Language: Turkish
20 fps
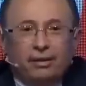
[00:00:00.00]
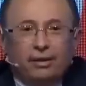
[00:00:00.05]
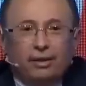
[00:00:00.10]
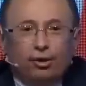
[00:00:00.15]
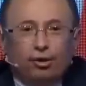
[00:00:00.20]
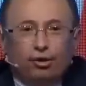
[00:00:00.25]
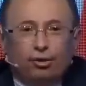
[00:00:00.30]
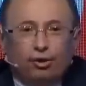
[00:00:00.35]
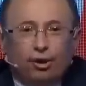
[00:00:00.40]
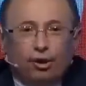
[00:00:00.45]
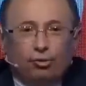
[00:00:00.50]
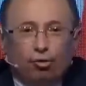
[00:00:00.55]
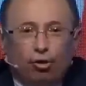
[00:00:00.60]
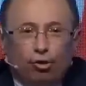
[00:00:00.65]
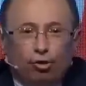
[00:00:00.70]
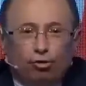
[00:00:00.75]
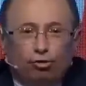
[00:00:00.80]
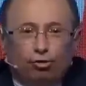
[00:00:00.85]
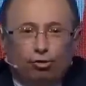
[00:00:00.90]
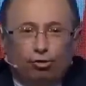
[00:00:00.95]
diyoruz ki
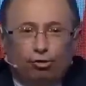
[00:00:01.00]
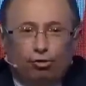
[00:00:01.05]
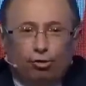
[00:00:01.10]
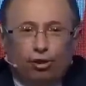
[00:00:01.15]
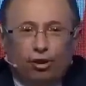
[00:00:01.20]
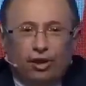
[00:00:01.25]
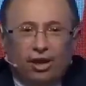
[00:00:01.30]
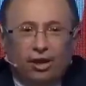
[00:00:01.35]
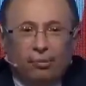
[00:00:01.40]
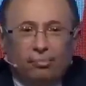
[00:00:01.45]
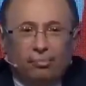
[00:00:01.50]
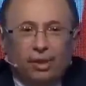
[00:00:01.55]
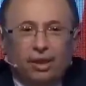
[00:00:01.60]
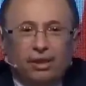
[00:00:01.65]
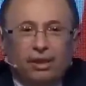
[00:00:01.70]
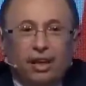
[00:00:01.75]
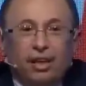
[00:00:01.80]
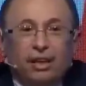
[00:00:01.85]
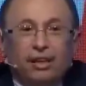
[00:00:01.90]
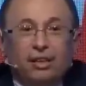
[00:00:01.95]
doğrusunu söyleyelim,
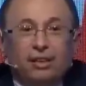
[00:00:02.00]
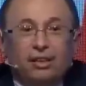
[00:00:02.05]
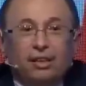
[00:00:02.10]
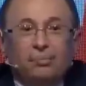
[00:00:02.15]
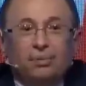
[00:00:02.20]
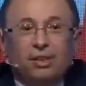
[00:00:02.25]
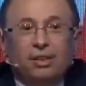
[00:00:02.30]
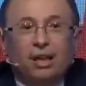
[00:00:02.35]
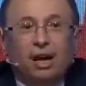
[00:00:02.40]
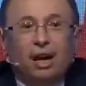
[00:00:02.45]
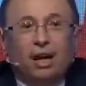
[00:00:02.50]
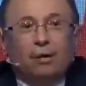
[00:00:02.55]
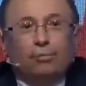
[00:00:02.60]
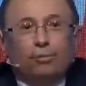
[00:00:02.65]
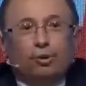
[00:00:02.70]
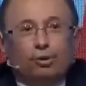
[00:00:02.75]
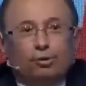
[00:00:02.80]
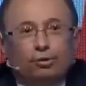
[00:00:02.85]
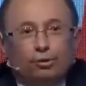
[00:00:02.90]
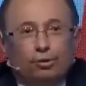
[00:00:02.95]
yayına da bizi
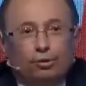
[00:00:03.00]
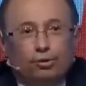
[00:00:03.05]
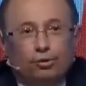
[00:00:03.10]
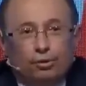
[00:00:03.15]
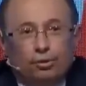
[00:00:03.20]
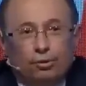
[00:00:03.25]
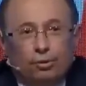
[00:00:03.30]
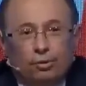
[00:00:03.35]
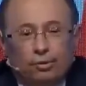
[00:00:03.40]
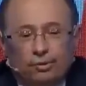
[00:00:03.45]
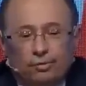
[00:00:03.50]
almıyorsunuz.